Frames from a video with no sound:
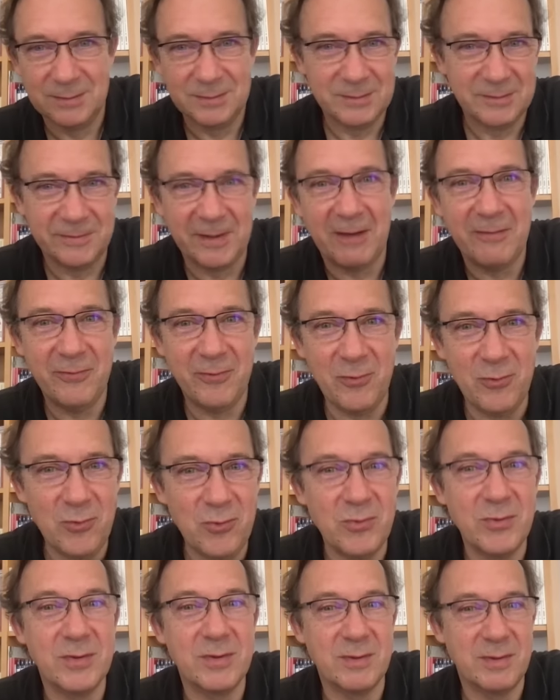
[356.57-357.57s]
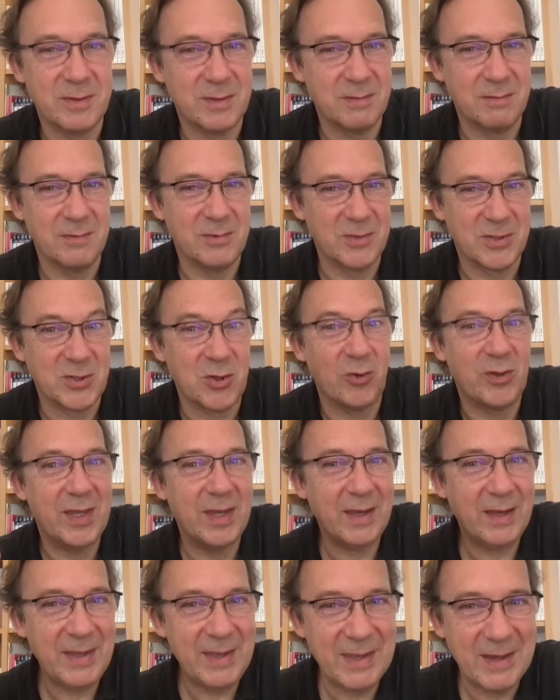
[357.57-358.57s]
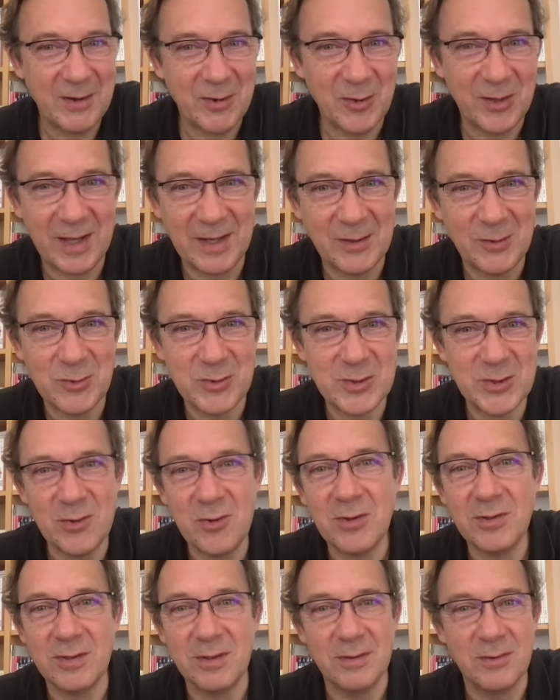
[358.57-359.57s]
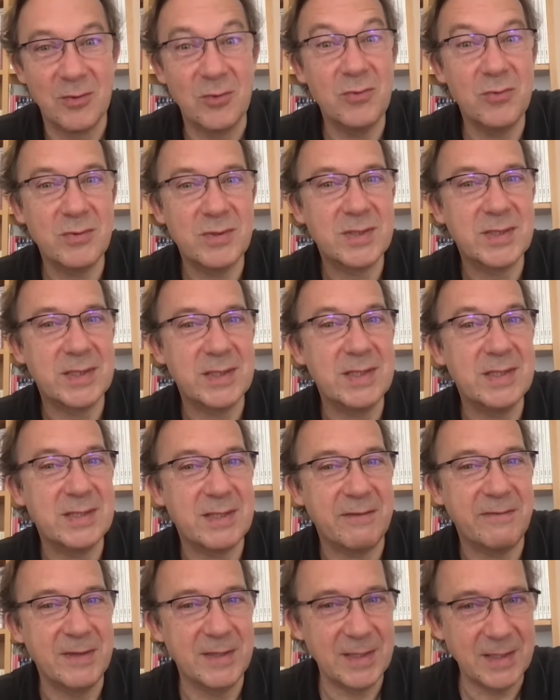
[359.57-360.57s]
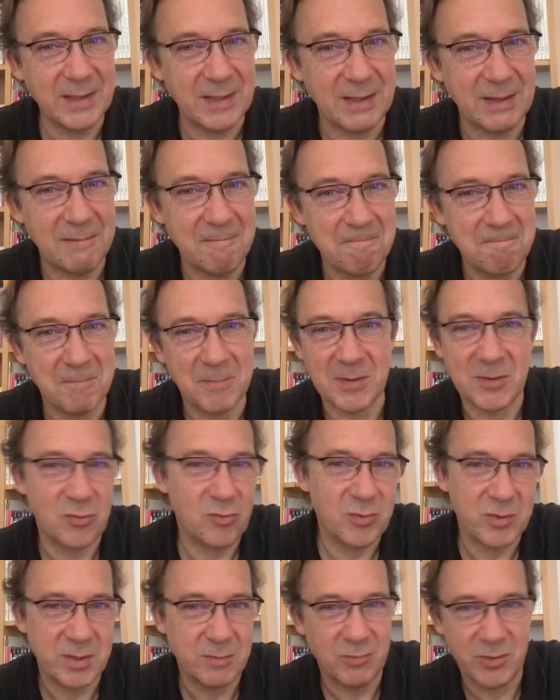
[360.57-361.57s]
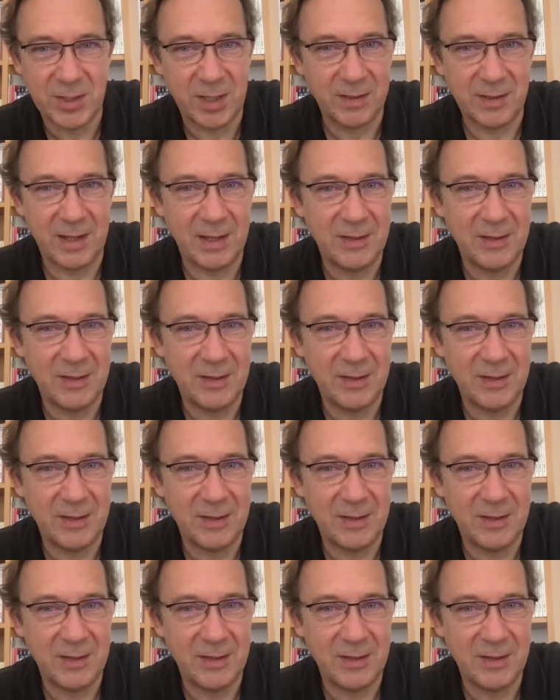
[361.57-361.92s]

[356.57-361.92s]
farfelu s'enquérir en quelque sorte de ses affinités. Parce que certains